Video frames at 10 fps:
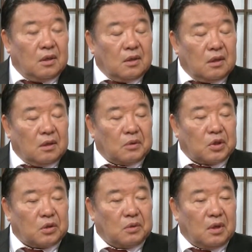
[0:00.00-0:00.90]
えー、
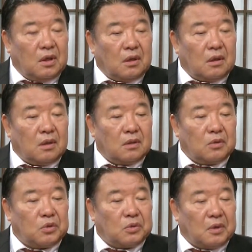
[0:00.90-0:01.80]
私は日
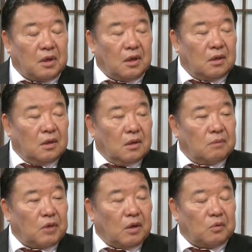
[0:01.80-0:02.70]
本人は
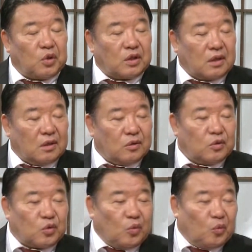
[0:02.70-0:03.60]
まあ、私が言う
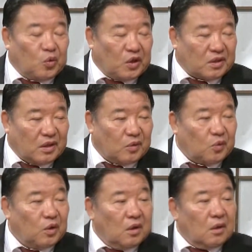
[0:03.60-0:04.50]
思うですけど、う
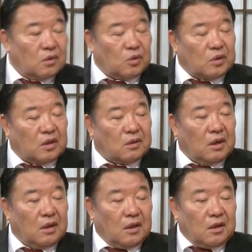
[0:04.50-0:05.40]
ん、そういう人たち
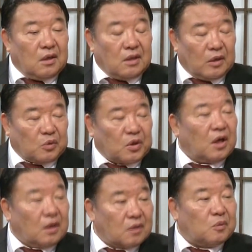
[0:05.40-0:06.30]
はやるときは
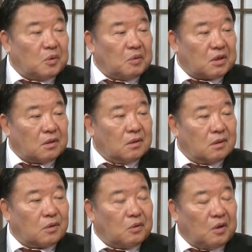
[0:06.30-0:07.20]
やると思います、えー、
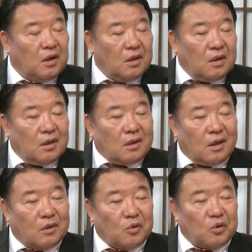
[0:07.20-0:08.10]
それはあ
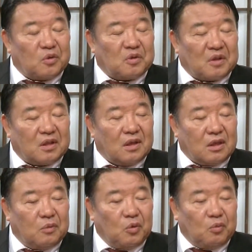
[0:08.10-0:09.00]
の私が
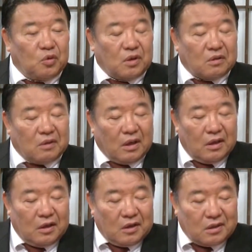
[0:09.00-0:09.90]
希望を持ってるのは
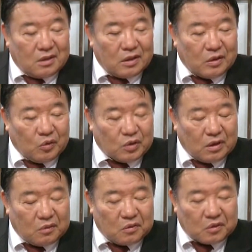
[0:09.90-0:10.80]
先生がおっしゃ
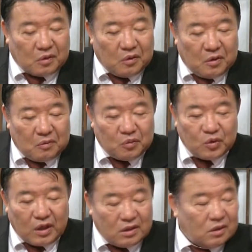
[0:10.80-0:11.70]
るその文
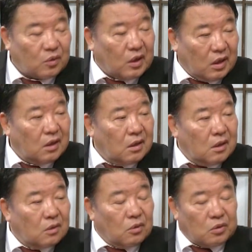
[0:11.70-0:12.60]
化人とか
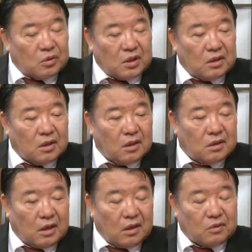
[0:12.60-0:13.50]
ねこういう政治家
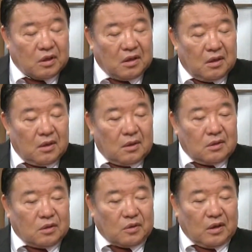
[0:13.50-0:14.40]
じゃなくて
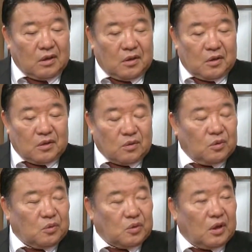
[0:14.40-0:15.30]
実はそう
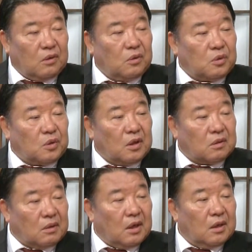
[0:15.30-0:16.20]
いう草根の人たち
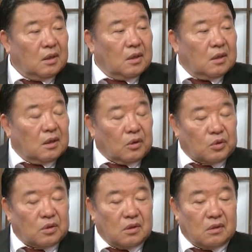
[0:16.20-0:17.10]
は、うん、あの
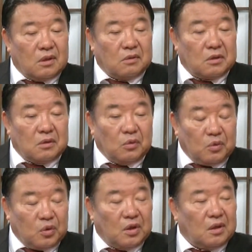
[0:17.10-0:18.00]
本
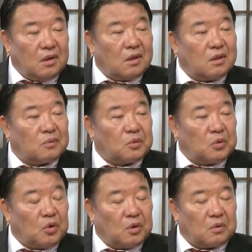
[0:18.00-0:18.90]
当に自分
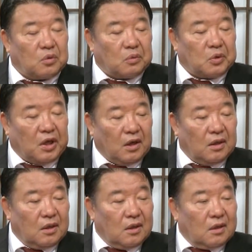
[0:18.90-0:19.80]
の子供や
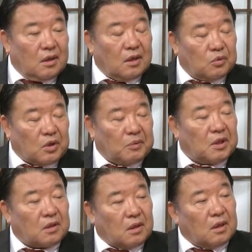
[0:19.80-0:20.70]
あれのため
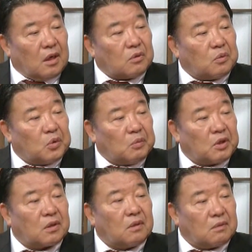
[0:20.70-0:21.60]
だったらやると思いま
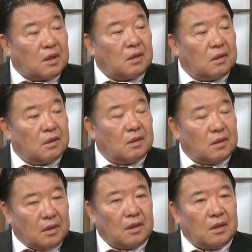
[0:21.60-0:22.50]
すけどね。うん、ね
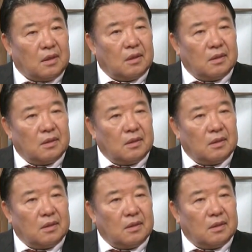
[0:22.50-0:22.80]
え